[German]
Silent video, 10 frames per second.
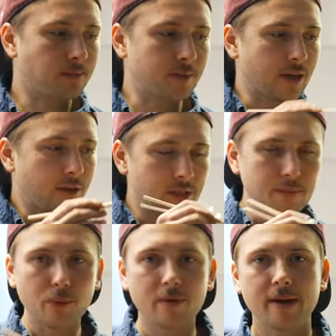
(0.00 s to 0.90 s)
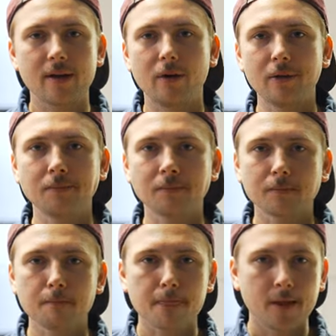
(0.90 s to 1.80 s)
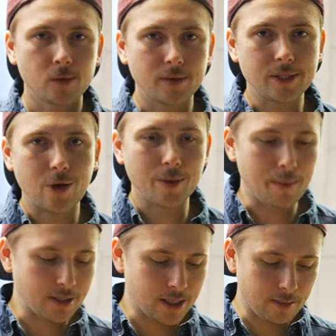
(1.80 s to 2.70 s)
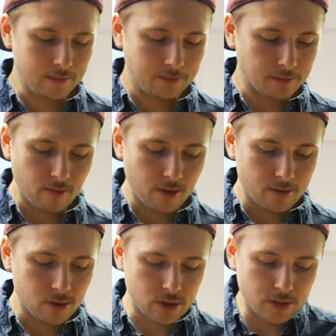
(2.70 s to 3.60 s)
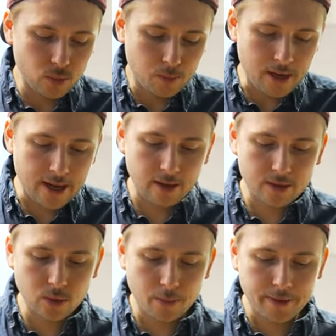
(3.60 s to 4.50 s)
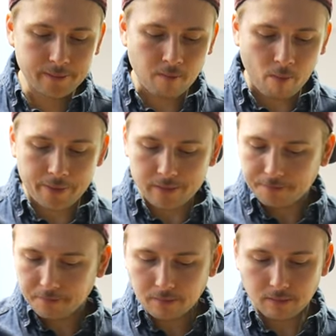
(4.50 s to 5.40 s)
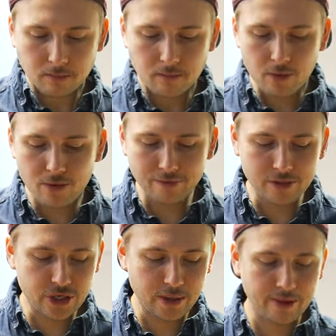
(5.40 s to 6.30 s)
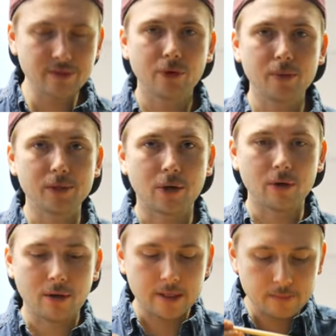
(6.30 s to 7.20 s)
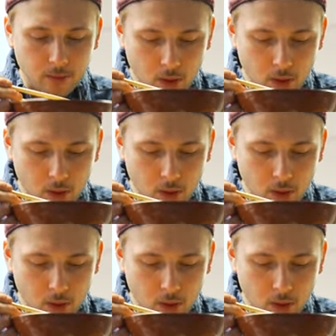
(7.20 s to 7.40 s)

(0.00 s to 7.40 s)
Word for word: Da könnt ihr die Brühe weghauen, so wie ich es auch gemacht habe. Es ist eine super leckere Suppe. Und auf die Chicken Wings freue ich mich auch noch gleich.